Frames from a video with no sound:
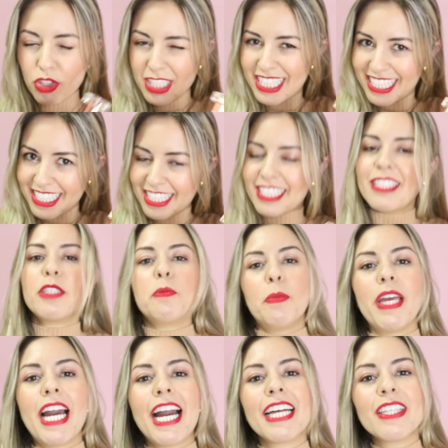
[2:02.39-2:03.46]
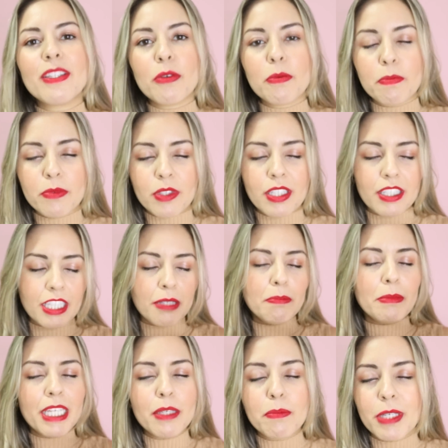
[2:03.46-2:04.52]
de espirrar no, em
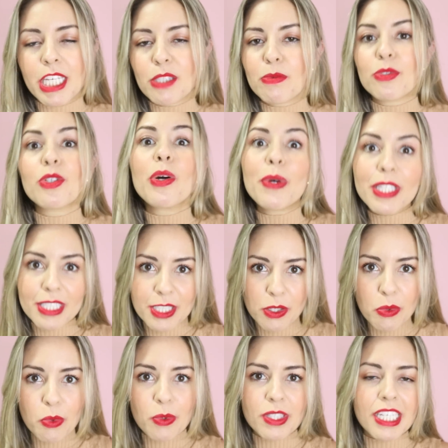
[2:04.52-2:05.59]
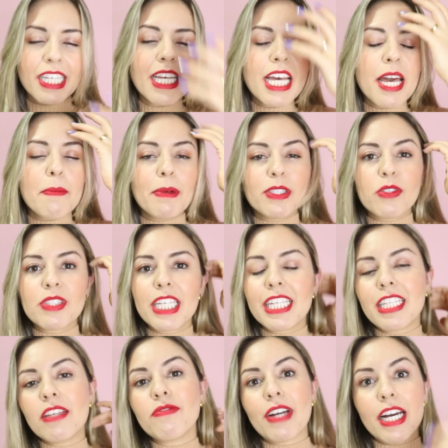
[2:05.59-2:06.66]
mim mesmo, só conhecer o Una. Mas eu sei que
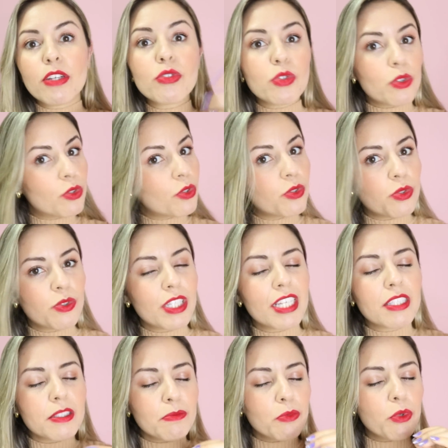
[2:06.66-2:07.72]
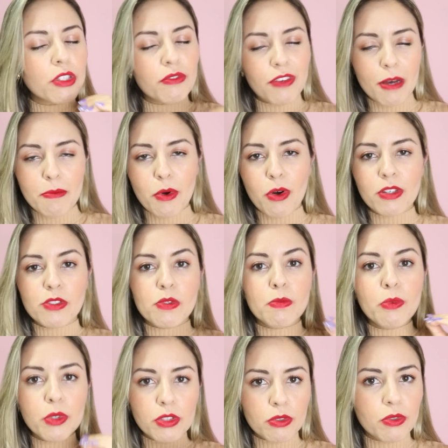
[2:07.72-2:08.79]
tem vários outros Una muito famosos,
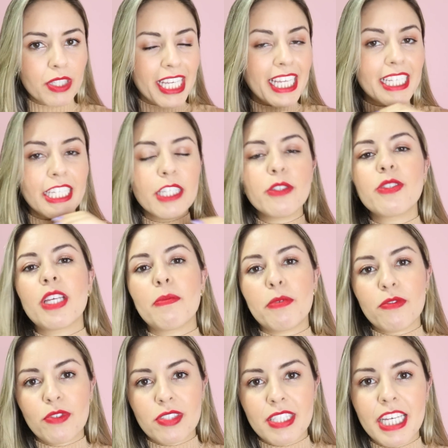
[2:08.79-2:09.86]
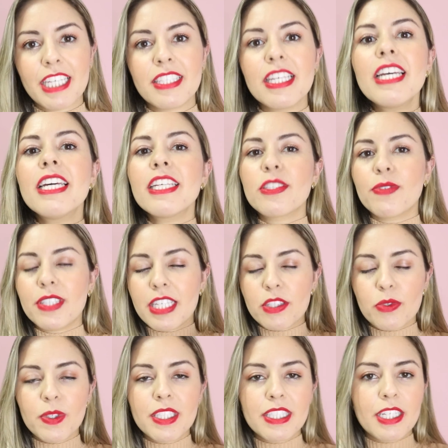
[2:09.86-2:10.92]
muito queridos aí por vocês. Se vocês
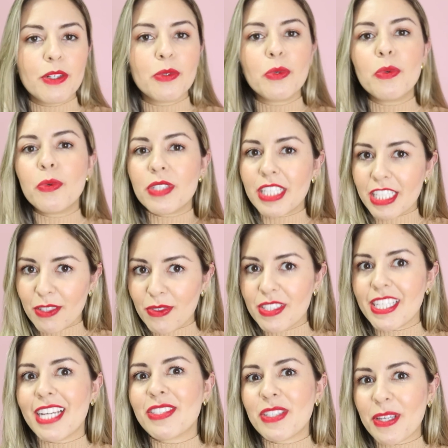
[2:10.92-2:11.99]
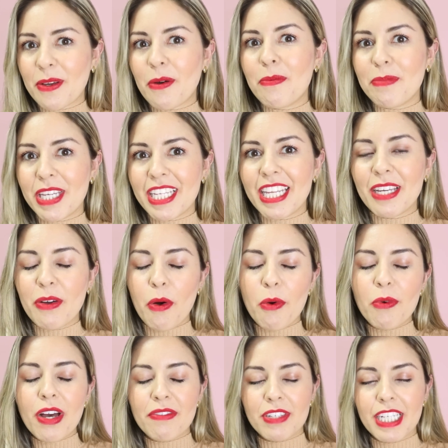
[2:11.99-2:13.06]
conheceram algum Una que você acha que combine
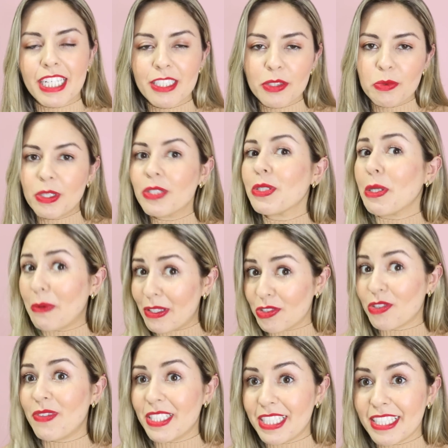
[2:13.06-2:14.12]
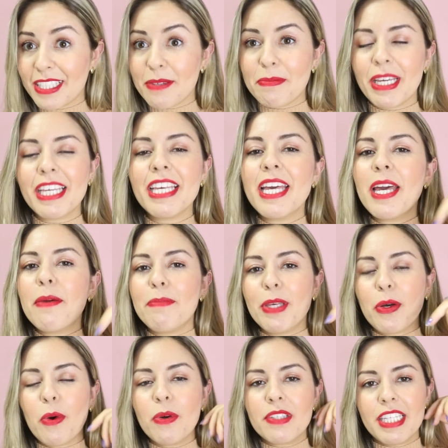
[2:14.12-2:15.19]
com a virada do ano, que eu acho que vai ter também, me
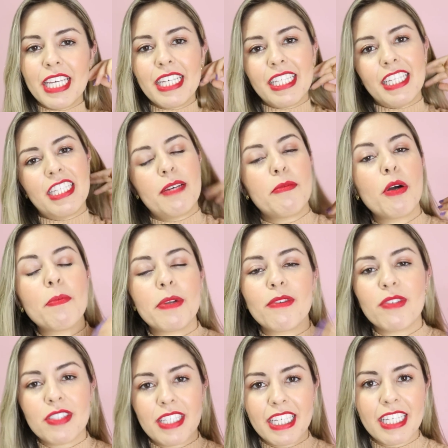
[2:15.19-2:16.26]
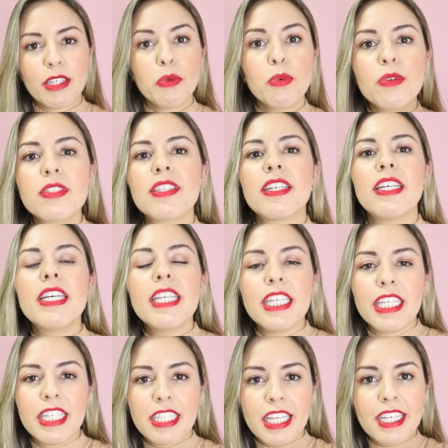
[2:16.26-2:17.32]
contem aqui, tá bom? Pra você que usa
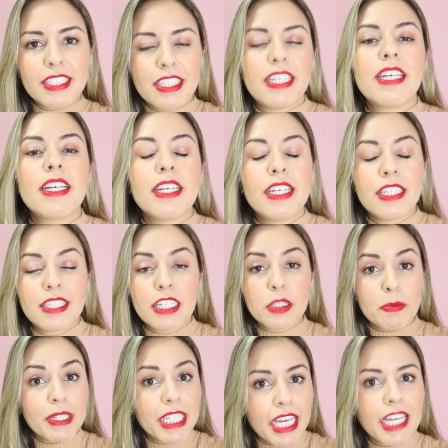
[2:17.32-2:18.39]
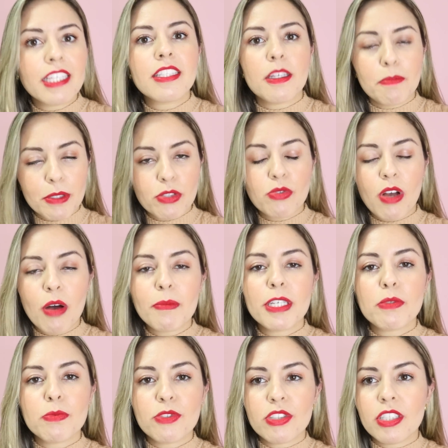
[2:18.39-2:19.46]
e tem essa, essa experiência pessoal
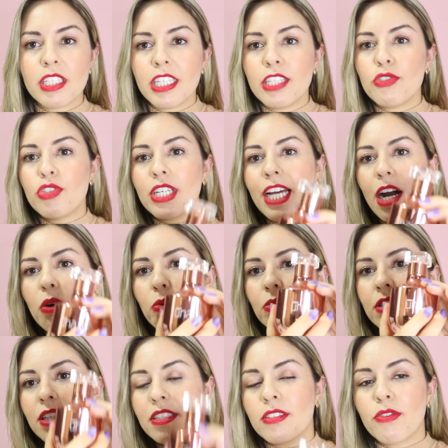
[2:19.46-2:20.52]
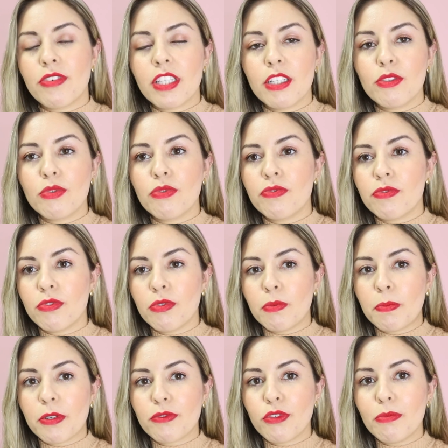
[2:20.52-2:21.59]
mesmo de indicar o Una. Tô falando do, do
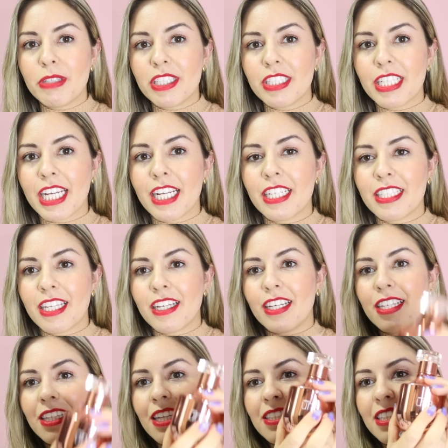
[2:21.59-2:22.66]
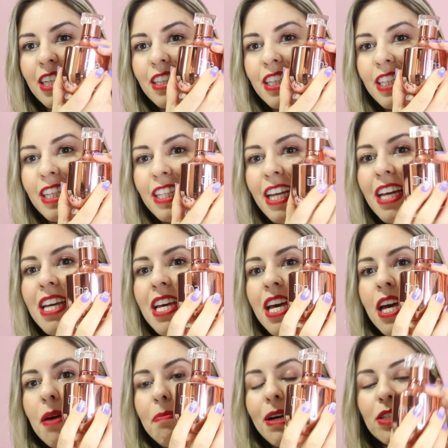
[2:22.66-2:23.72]
perfume e tirei ele da, da cena aqui, né?
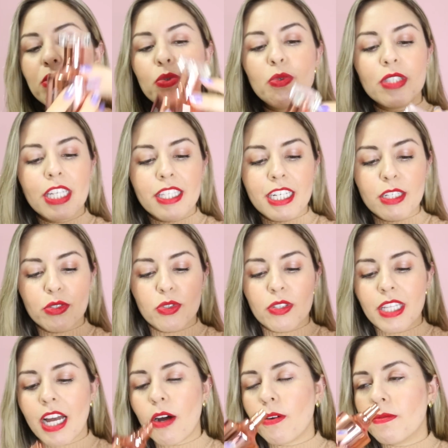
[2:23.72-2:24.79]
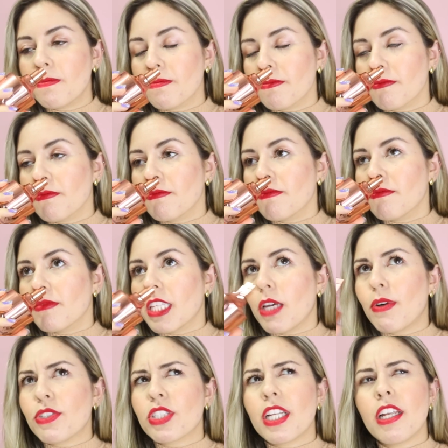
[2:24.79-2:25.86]
Mas o Una tradicional,
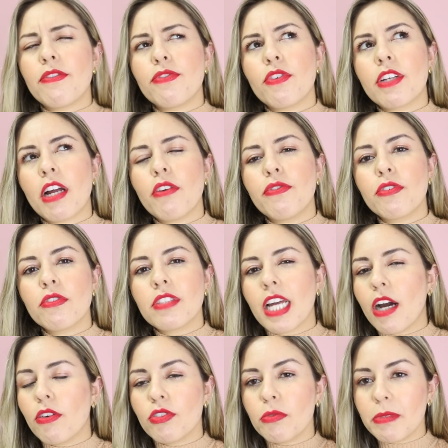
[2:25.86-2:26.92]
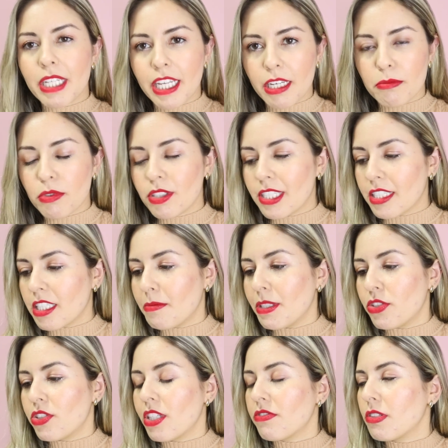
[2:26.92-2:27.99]
eu acho que ele é floral frutal, não me lembro
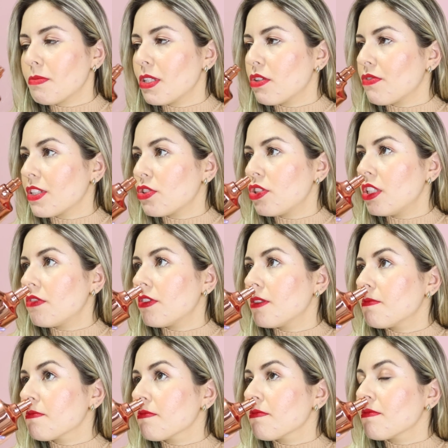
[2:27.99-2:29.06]
exatamente da família olfativa